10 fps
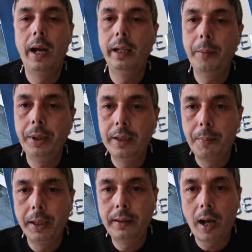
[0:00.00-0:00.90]
هذا
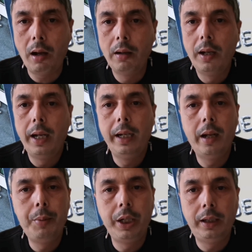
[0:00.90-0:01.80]
بالنسبه انت
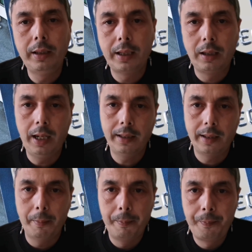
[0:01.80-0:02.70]
الا مشيتي تسد
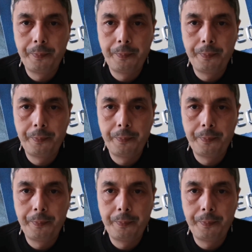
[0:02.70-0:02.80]
الحساب